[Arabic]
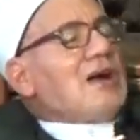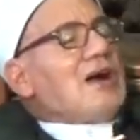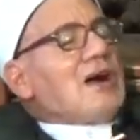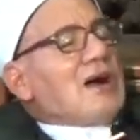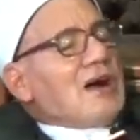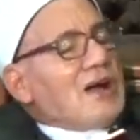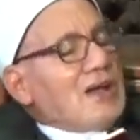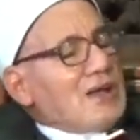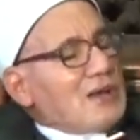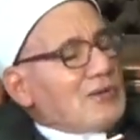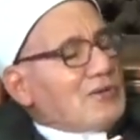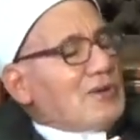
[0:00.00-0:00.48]

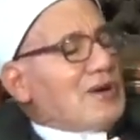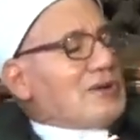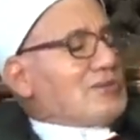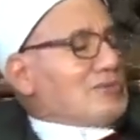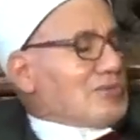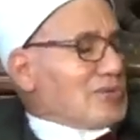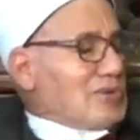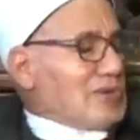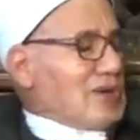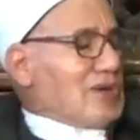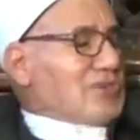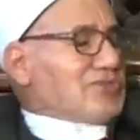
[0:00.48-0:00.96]
حيوان
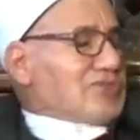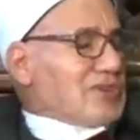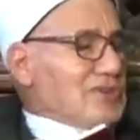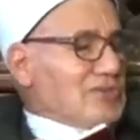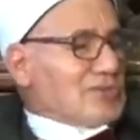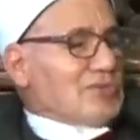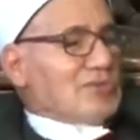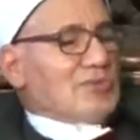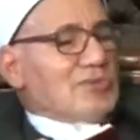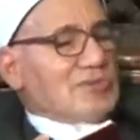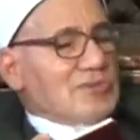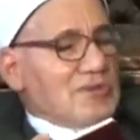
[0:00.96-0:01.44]

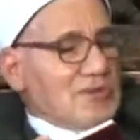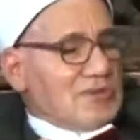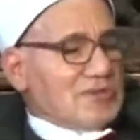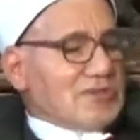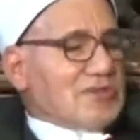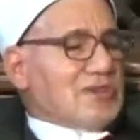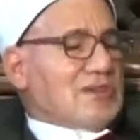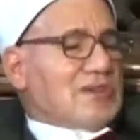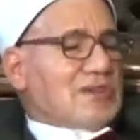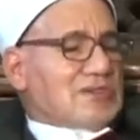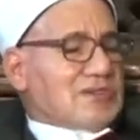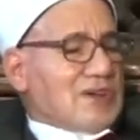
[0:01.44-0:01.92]
مناطق
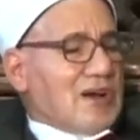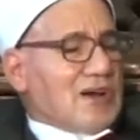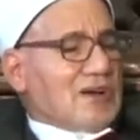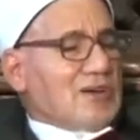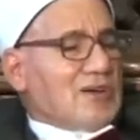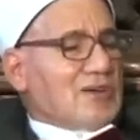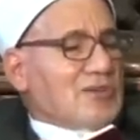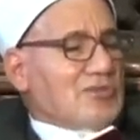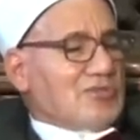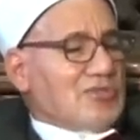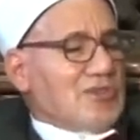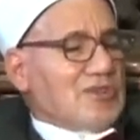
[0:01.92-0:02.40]

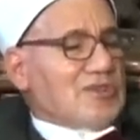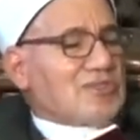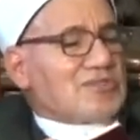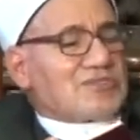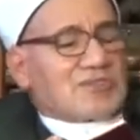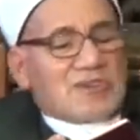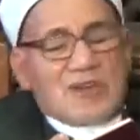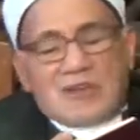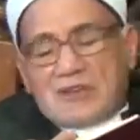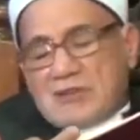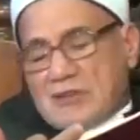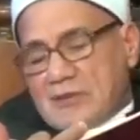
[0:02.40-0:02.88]
يتحقق في
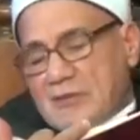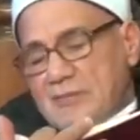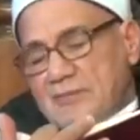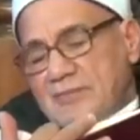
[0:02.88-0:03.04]
الإنسان